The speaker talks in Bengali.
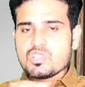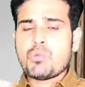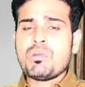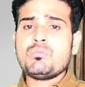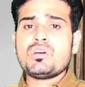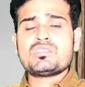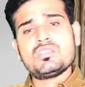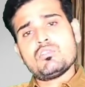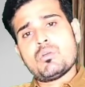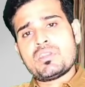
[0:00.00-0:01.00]
কমেন্ট
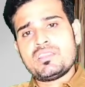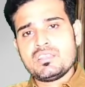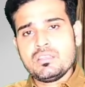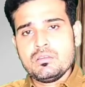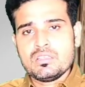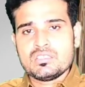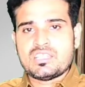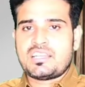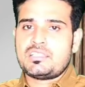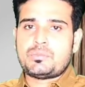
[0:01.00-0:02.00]
বক্সে কমেন্ট দিকে
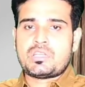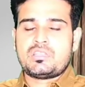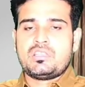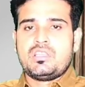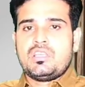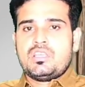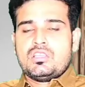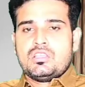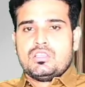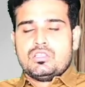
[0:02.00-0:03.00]
জানাতে পারেন
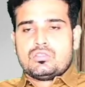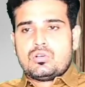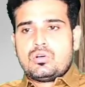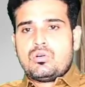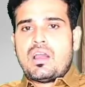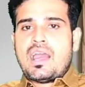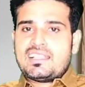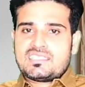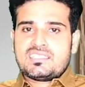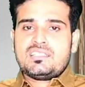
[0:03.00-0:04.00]
তো
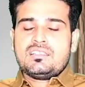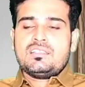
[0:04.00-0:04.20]
আজকে